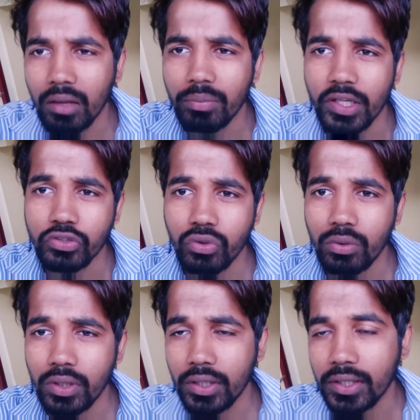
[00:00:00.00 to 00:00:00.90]
பிளேஸ்
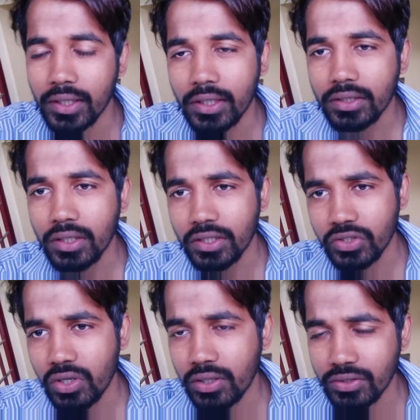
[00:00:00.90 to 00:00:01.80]
ஹோல்டர் எக்க
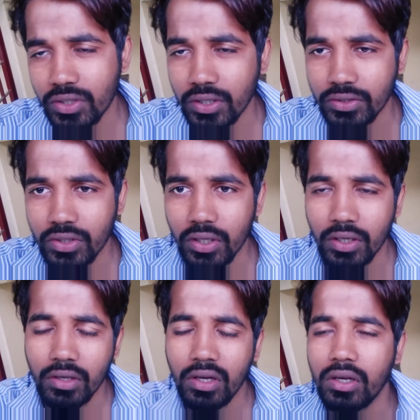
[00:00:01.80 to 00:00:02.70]
எக்ஸ்ட்ரா எக்ஸ்ட்ரா எக்ஸ்ட்ரா
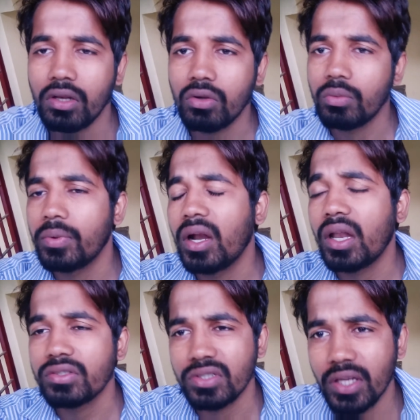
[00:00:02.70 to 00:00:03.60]
என்னென்ன இருக்கோ
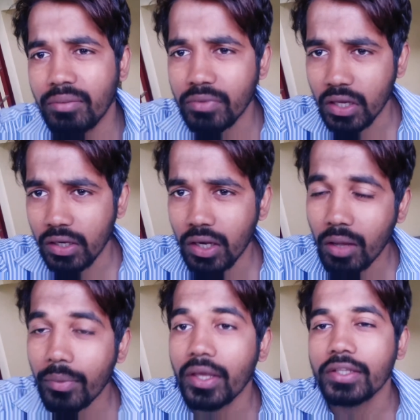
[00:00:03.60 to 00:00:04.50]
பட்டன்ஸ் நேம்
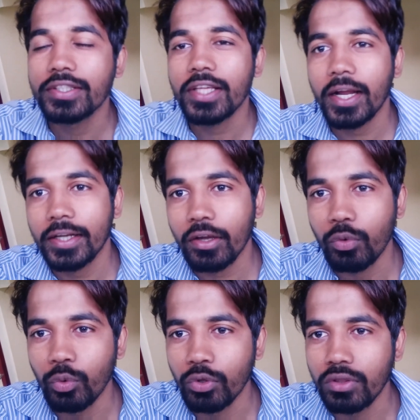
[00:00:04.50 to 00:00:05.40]
எல்லாமே எக்ஸாக்டாக
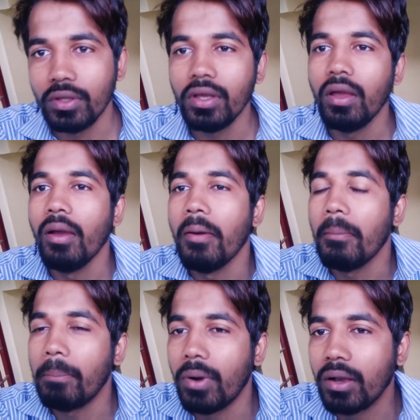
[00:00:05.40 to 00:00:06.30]
கொடுத்து
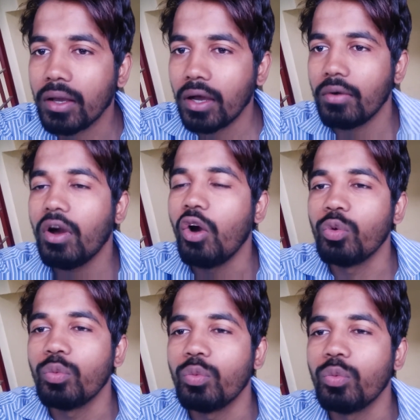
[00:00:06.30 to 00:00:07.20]
பக்காவாக
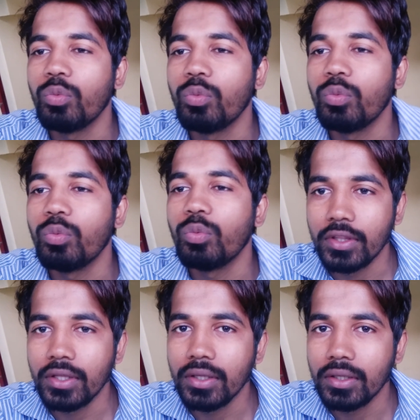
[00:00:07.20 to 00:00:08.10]
அவுட்புட் வாங்குறது தான்
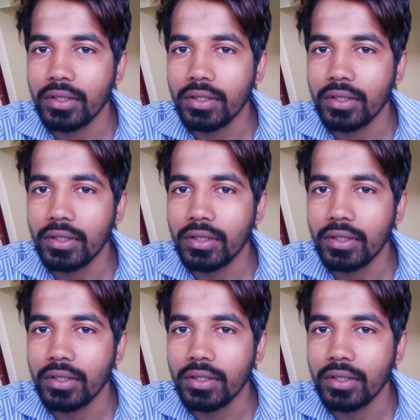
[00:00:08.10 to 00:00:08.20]
வந்து